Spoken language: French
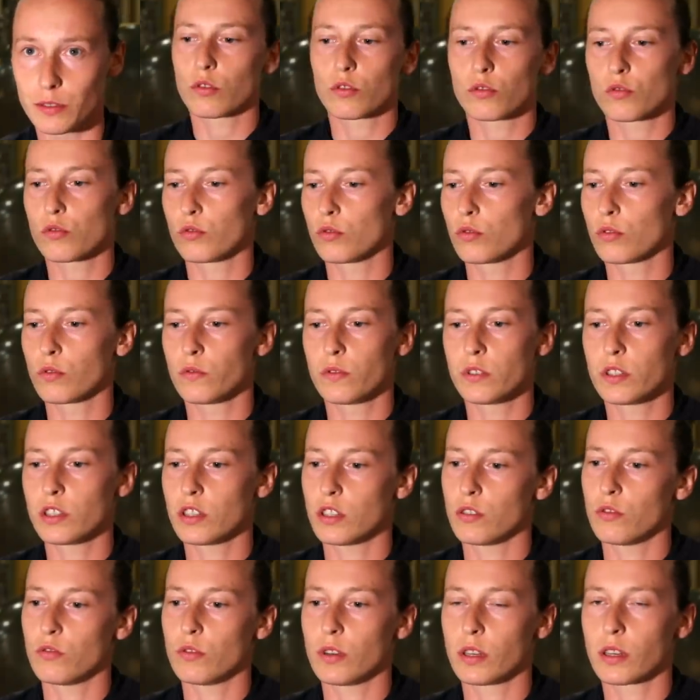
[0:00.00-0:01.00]
Dans une autre vie,
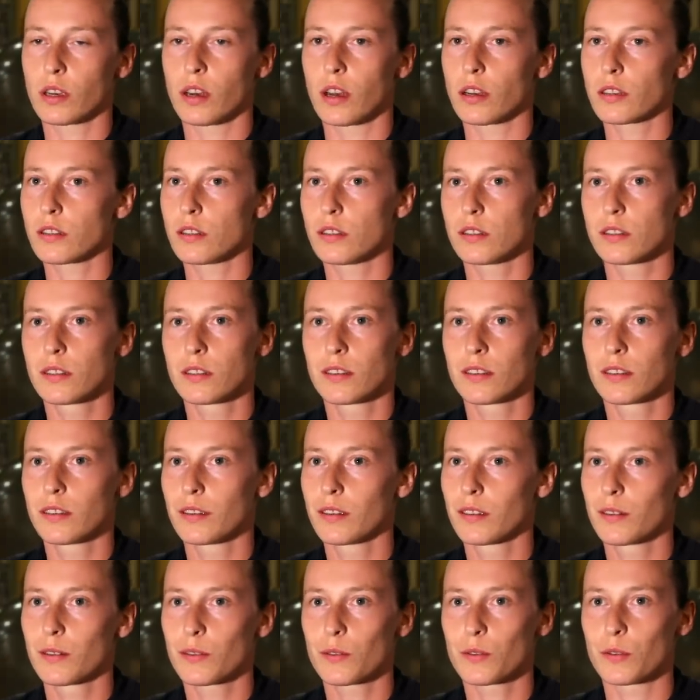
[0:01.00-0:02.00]
j'ai dû être artiste.
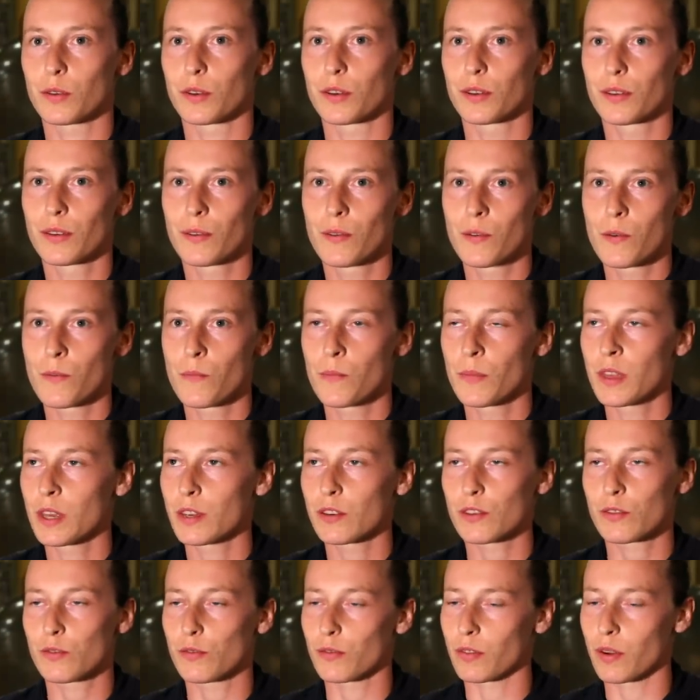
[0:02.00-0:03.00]
Tu vois.
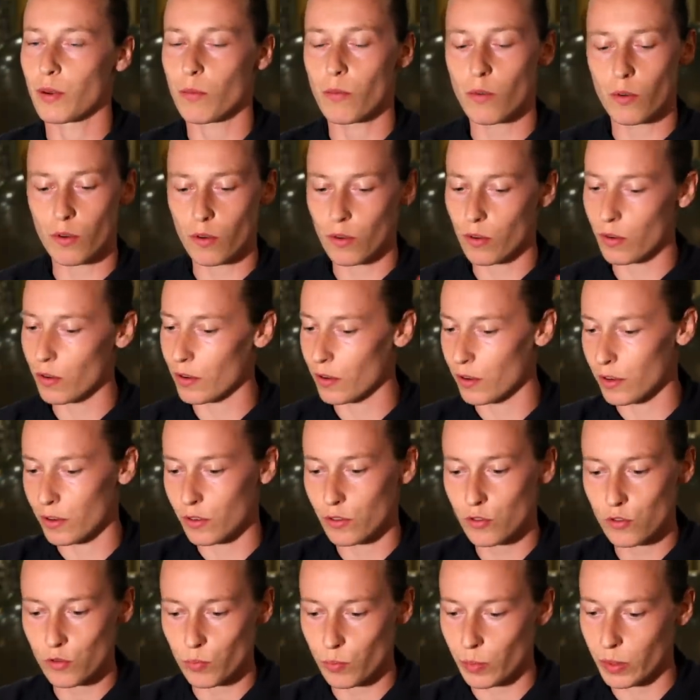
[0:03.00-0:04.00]
Je suis vraiment. Euh,
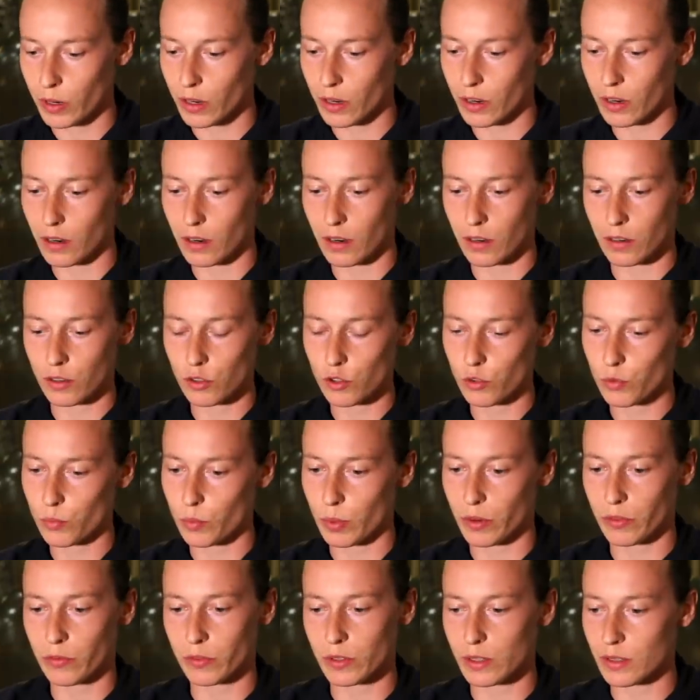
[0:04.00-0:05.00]
je suis pas, je suis
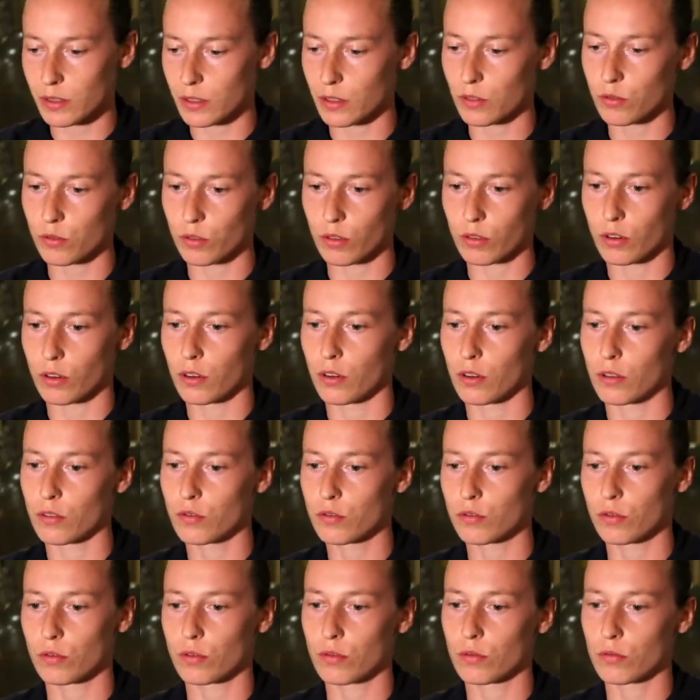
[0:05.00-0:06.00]
pas fixée sur,
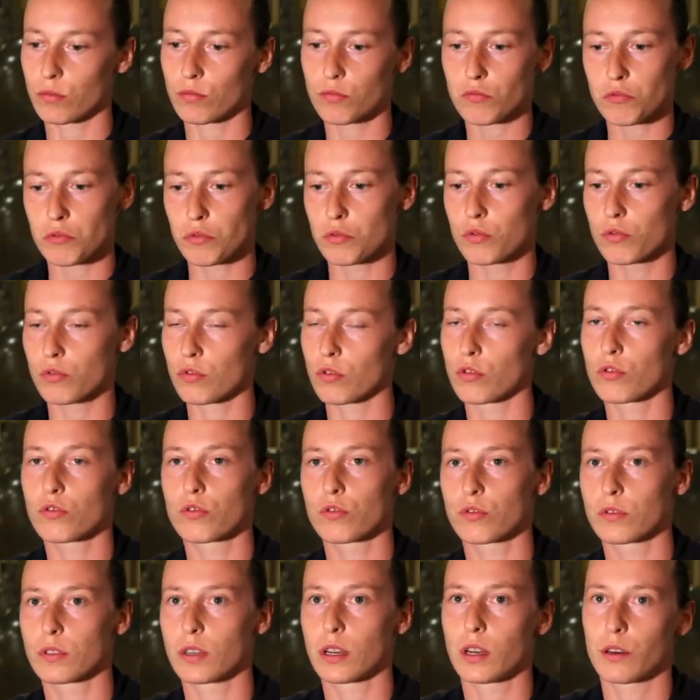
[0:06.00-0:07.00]
sur une seule
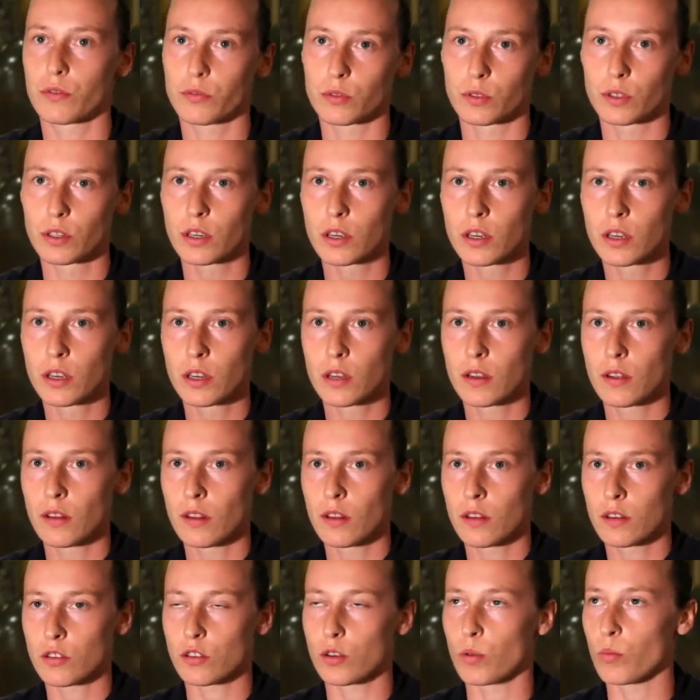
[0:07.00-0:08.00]
chose à la fois.
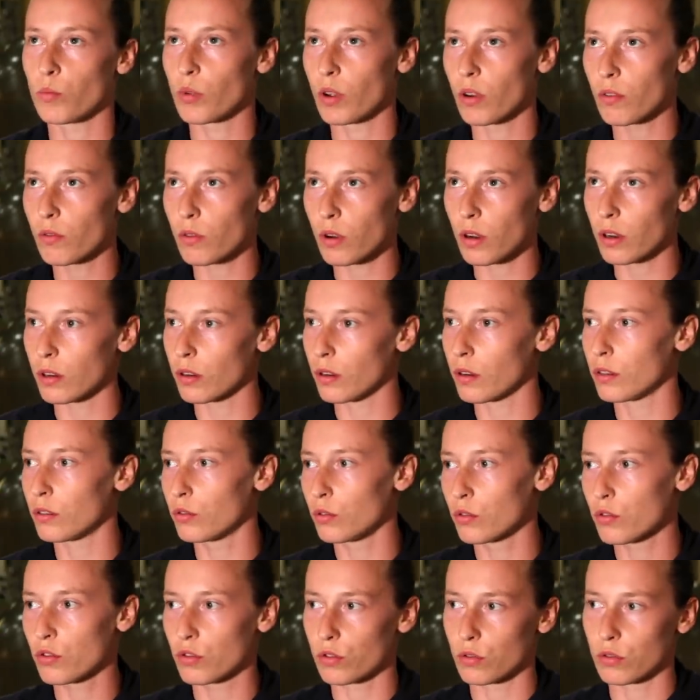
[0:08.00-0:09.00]
J'aime bien voir
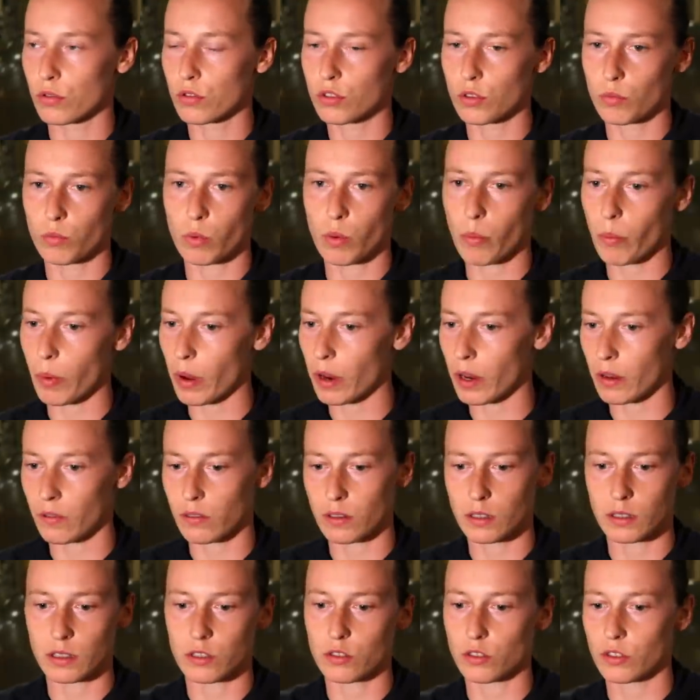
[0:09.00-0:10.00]
d'autres choses. J'aime bien parler
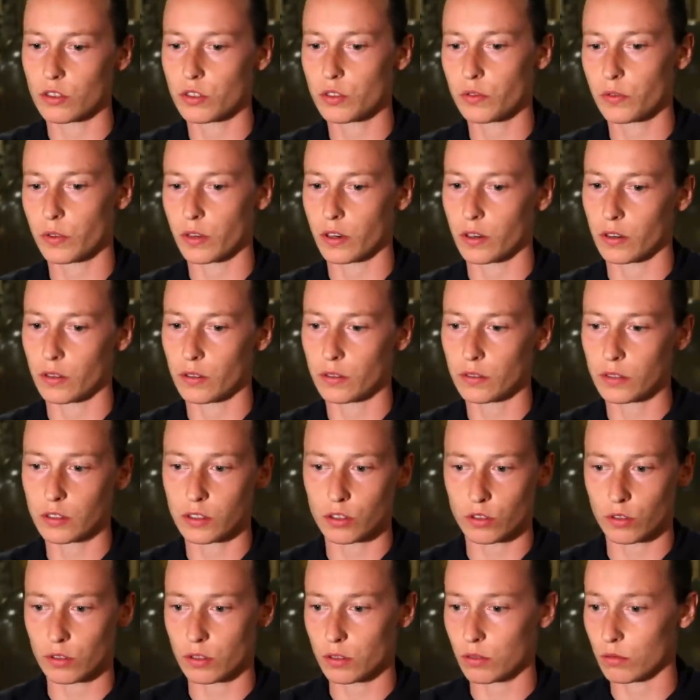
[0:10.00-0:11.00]
avec des gens différents,
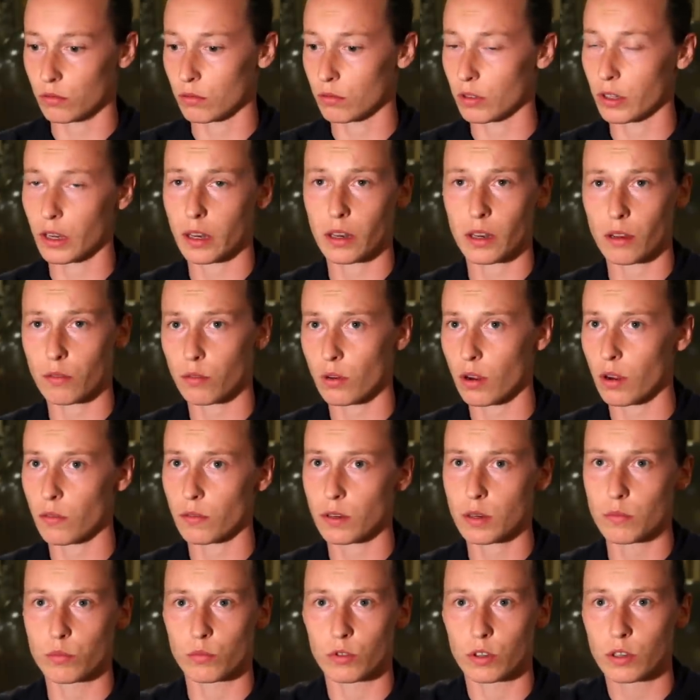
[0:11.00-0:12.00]
des gens qui n'ont rien à voir
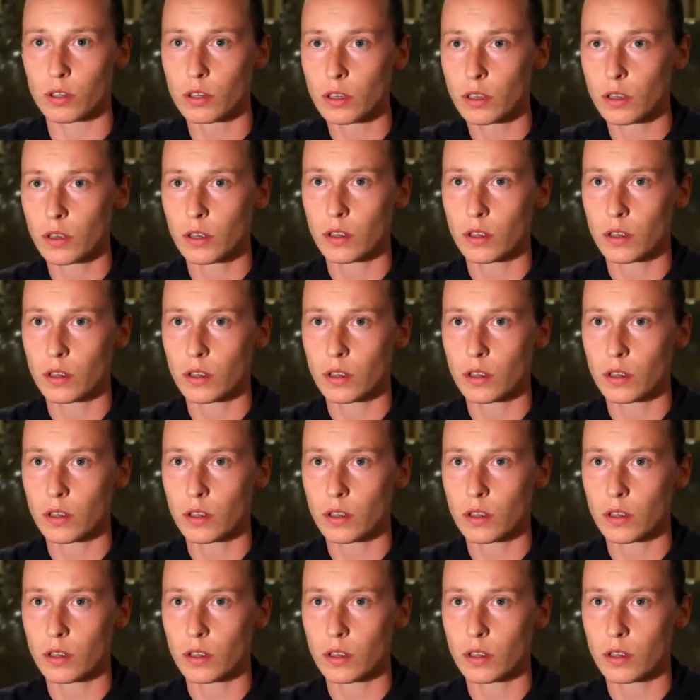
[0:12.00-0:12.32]
avec moi.